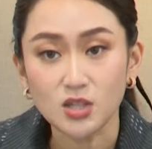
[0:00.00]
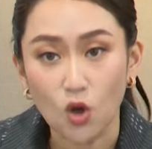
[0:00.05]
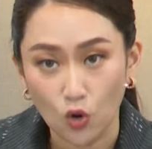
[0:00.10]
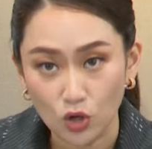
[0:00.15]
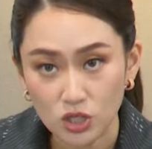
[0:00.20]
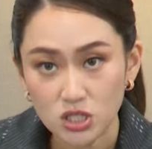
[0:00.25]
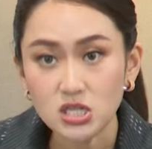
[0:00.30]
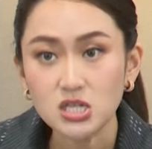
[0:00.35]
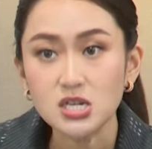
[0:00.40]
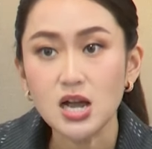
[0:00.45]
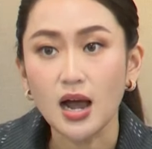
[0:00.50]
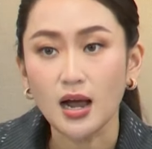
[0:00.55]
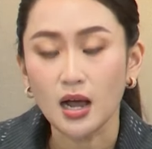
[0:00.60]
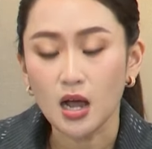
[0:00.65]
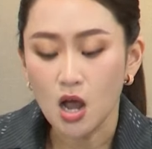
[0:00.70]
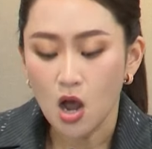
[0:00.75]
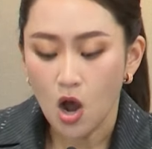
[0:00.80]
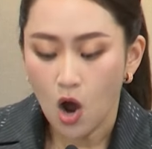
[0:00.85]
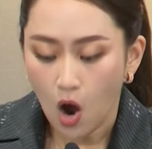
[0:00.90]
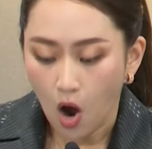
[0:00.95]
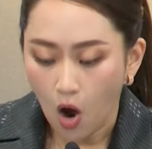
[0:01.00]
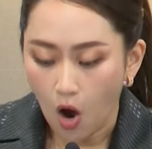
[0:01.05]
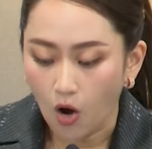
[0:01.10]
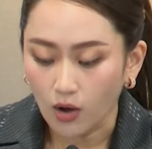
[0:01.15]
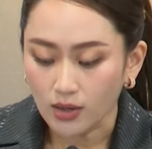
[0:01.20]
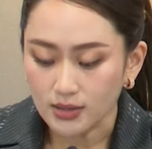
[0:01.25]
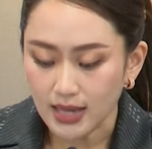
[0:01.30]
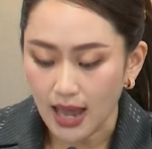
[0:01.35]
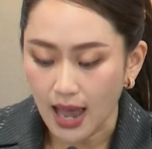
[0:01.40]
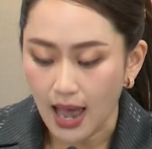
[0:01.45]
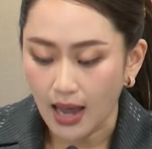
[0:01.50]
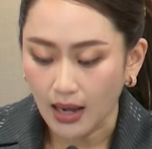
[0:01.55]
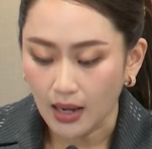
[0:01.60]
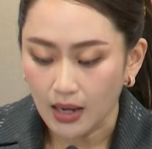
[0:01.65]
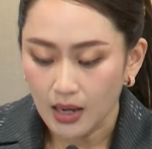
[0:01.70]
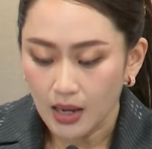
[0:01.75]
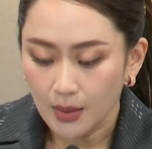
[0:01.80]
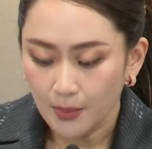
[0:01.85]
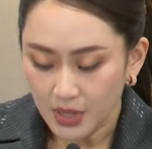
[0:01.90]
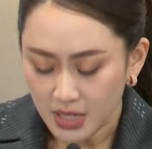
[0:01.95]
2เชือกออกจาก
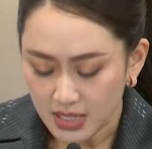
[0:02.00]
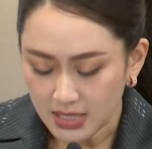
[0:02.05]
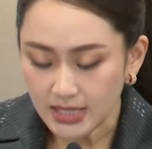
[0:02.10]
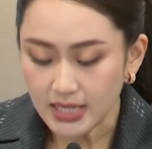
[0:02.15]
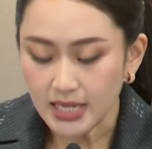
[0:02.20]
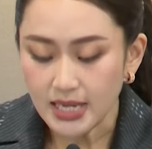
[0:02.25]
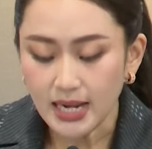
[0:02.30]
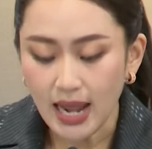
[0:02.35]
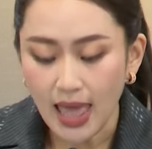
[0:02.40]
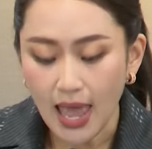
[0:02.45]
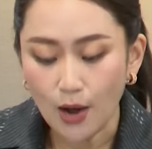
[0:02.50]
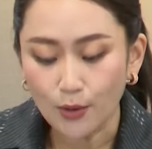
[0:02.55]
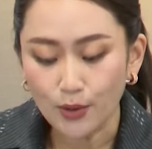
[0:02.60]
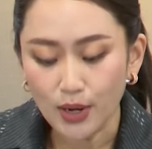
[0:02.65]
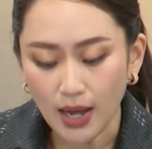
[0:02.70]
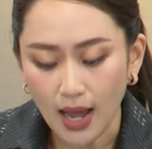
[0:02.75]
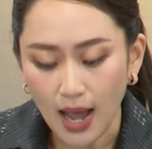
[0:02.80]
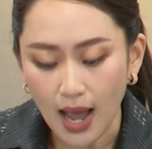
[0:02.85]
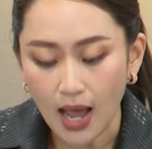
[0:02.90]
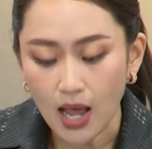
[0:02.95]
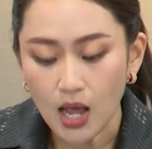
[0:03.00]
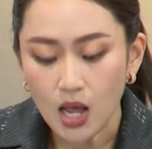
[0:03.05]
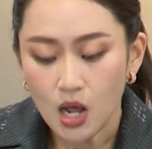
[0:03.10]
พื้นที่แล้วนะคะ